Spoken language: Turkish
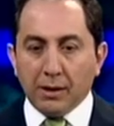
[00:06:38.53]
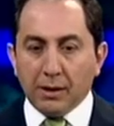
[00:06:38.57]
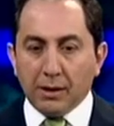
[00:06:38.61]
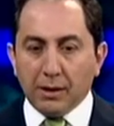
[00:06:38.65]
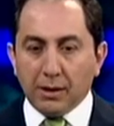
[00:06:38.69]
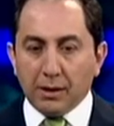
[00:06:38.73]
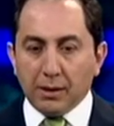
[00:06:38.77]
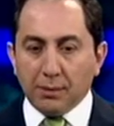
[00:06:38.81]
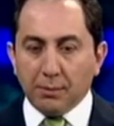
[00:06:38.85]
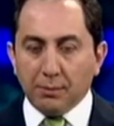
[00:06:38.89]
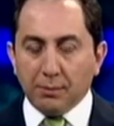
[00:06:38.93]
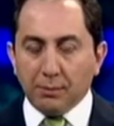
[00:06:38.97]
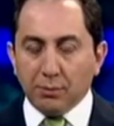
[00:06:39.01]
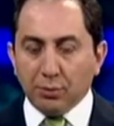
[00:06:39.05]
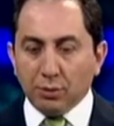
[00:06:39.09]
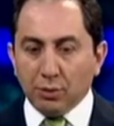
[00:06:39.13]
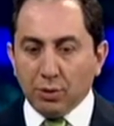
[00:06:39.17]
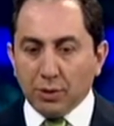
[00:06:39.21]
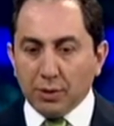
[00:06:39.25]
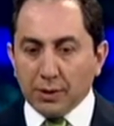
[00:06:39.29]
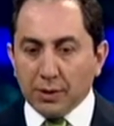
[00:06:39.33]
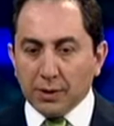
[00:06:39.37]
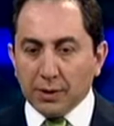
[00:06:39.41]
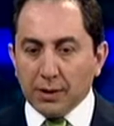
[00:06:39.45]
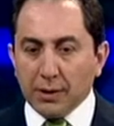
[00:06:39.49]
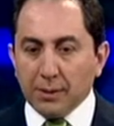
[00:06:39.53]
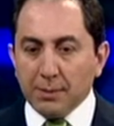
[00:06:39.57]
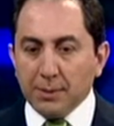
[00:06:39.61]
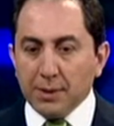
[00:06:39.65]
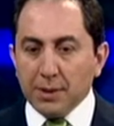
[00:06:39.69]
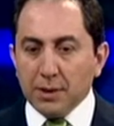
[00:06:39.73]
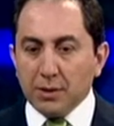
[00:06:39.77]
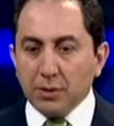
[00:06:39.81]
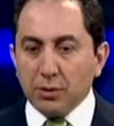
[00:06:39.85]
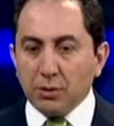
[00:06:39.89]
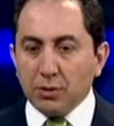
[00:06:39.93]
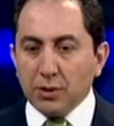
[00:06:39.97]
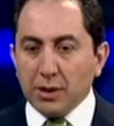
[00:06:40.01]
Ee, bu noktada
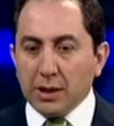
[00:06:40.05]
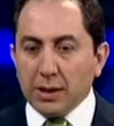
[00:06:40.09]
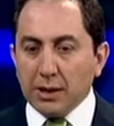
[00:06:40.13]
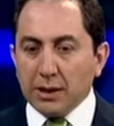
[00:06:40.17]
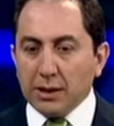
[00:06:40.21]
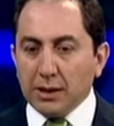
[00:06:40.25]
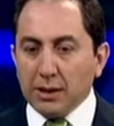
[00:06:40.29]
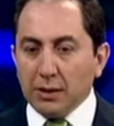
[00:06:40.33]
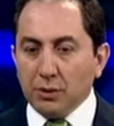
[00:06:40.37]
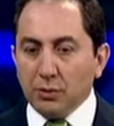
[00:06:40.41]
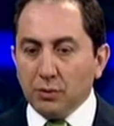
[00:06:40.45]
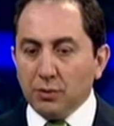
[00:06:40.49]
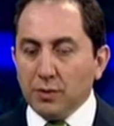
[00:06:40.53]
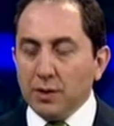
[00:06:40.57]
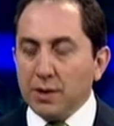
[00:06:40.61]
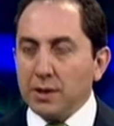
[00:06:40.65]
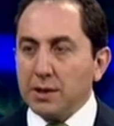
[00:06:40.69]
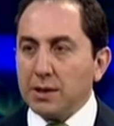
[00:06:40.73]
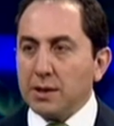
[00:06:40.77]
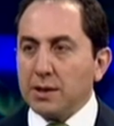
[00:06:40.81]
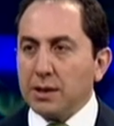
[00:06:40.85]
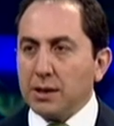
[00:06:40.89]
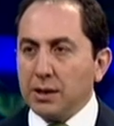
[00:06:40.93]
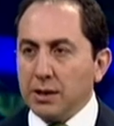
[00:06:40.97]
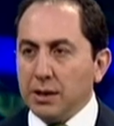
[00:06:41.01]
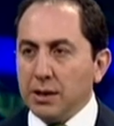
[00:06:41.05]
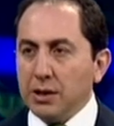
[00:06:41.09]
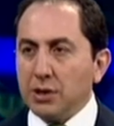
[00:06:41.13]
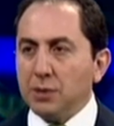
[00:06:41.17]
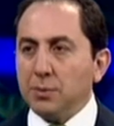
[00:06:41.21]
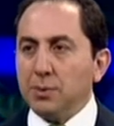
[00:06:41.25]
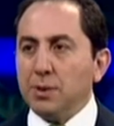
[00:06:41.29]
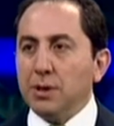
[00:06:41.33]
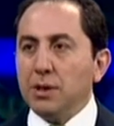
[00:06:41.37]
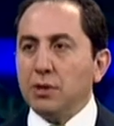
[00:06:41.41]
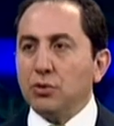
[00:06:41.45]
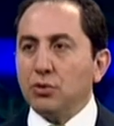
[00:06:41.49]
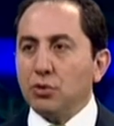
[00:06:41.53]
biz özellikle üniversite sanayi
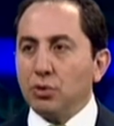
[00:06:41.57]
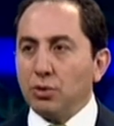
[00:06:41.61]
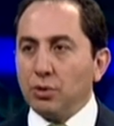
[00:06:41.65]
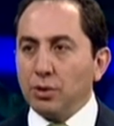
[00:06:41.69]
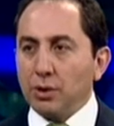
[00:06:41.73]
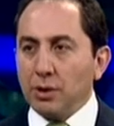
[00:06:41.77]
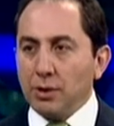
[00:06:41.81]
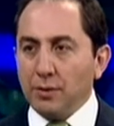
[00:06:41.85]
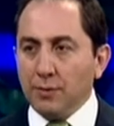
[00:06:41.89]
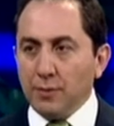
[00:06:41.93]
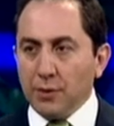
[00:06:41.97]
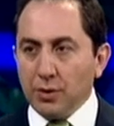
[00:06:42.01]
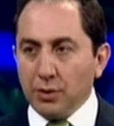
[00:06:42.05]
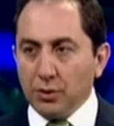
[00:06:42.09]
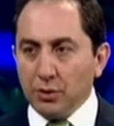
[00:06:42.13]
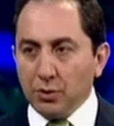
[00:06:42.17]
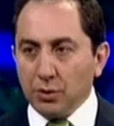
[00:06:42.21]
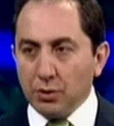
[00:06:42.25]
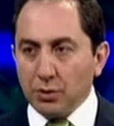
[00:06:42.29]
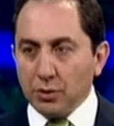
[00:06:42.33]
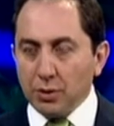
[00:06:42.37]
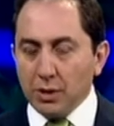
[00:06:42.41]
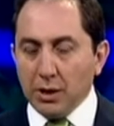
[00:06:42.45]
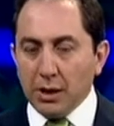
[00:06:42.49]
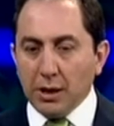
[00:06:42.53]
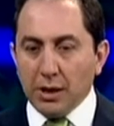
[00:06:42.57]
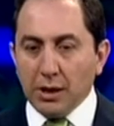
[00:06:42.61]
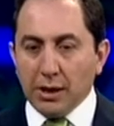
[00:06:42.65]
işbirliğine çok önem veriyoruz.